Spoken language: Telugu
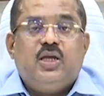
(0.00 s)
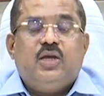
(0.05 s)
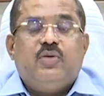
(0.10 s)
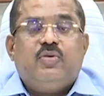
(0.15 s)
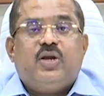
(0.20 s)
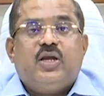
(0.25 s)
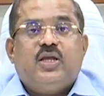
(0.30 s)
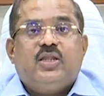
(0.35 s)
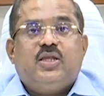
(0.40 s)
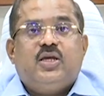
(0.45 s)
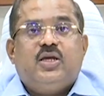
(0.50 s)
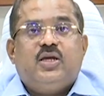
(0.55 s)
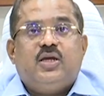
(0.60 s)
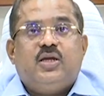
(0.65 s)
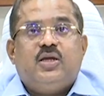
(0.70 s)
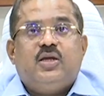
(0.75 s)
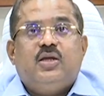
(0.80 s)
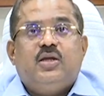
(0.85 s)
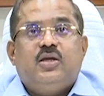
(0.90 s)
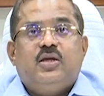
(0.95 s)
ఎవరైతే
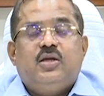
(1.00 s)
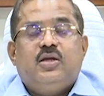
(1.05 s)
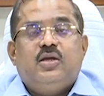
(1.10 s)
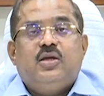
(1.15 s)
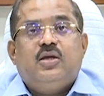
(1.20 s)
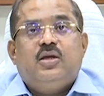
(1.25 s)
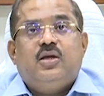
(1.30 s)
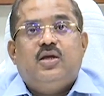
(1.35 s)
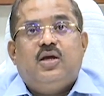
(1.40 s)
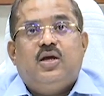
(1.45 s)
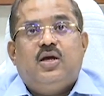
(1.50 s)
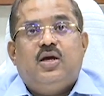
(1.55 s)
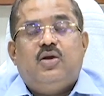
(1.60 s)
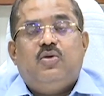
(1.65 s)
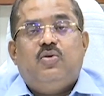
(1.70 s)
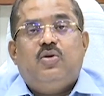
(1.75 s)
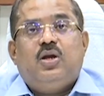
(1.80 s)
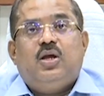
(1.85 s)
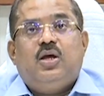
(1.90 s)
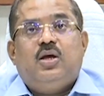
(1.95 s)

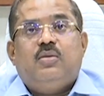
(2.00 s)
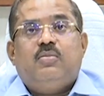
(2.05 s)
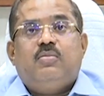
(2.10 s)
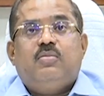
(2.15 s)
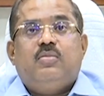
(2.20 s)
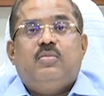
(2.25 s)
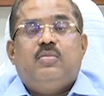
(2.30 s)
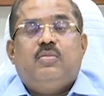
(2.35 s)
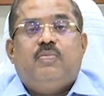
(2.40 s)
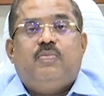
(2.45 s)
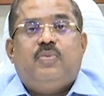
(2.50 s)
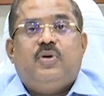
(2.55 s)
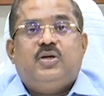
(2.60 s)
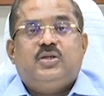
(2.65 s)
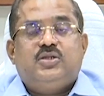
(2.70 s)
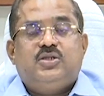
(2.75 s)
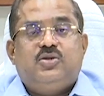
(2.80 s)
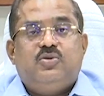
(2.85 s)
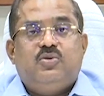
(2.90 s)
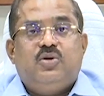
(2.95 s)
కరోనా
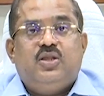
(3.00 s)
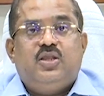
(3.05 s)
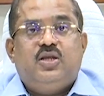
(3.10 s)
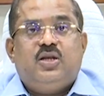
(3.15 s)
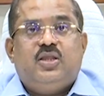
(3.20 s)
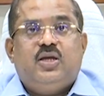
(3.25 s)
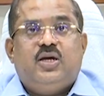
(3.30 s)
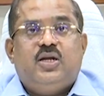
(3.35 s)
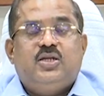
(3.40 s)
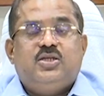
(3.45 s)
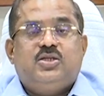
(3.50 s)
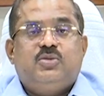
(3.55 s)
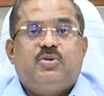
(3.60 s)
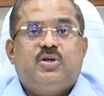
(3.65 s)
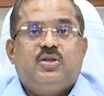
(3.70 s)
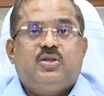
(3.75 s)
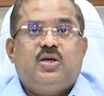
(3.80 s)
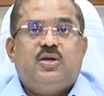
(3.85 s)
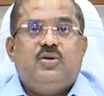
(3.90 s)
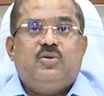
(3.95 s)
పాజిటివ్గా
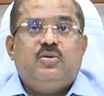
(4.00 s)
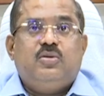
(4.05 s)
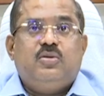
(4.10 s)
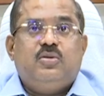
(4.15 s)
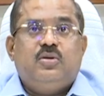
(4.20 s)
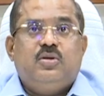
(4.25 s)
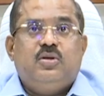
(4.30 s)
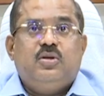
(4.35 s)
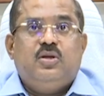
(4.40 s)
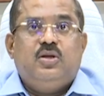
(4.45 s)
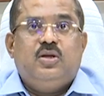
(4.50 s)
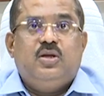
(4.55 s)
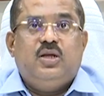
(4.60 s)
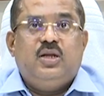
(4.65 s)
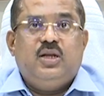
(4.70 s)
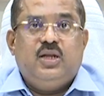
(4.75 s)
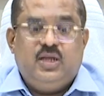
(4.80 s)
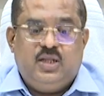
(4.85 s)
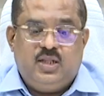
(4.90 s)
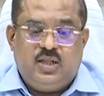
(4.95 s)
నిర్ధారించబడతారో
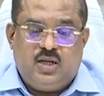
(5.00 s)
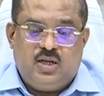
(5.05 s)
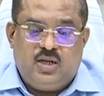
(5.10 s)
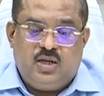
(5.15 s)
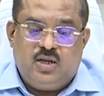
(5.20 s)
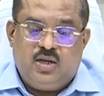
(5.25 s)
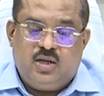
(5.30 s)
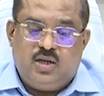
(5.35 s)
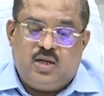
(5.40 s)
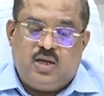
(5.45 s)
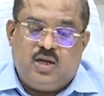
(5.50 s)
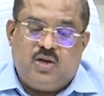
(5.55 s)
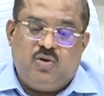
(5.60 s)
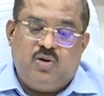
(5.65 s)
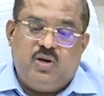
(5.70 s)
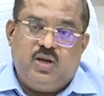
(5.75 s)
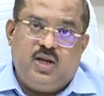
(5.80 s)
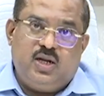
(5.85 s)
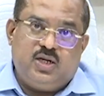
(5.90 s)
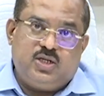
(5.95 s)
లేదా
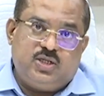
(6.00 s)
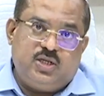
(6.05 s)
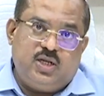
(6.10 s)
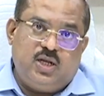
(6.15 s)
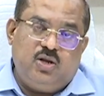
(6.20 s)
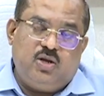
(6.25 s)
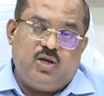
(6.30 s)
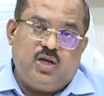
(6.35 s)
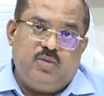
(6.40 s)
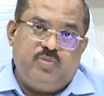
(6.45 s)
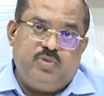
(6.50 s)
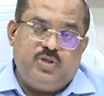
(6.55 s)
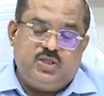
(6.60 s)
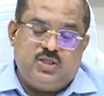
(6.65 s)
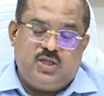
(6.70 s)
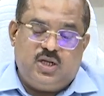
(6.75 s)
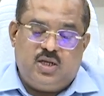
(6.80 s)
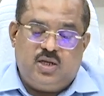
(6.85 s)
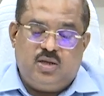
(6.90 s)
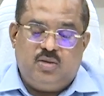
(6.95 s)
కరోనా లక్షణాలు
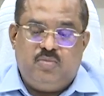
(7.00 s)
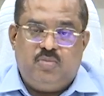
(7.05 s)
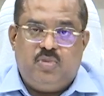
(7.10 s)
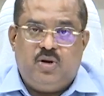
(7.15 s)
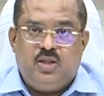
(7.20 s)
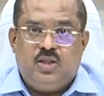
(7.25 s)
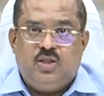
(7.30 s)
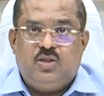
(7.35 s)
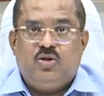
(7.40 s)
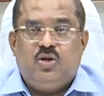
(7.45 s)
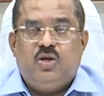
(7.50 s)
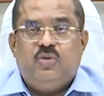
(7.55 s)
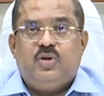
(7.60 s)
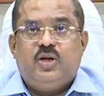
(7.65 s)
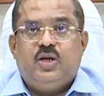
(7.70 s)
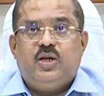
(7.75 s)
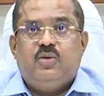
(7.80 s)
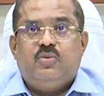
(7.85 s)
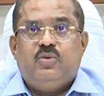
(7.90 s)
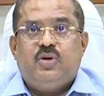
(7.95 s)
కనిపించిన బాధితులు
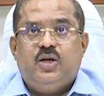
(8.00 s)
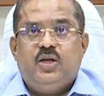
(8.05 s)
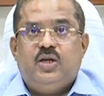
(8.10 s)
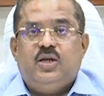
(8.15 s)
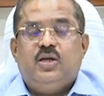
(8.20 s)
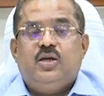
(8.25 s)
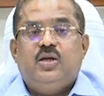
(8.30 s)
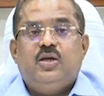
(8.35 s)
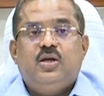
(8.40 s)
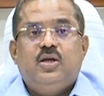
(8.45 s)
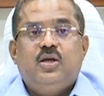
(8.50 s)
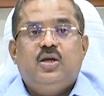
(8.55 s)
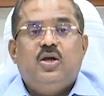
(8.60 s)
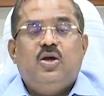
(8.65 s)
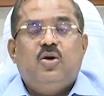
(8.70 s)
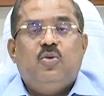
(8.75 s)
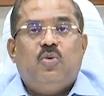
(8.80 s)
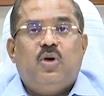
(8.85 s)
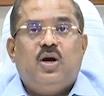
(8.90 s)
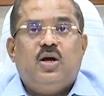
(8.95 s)
ఎవరైనా ఉండి
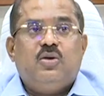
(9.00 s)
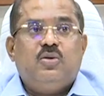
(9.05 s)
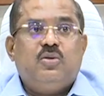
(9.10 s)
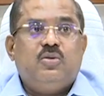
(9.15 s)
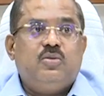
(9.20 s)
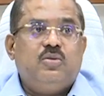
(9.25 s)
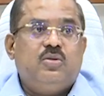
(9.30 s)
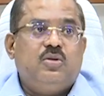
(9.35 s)
వారు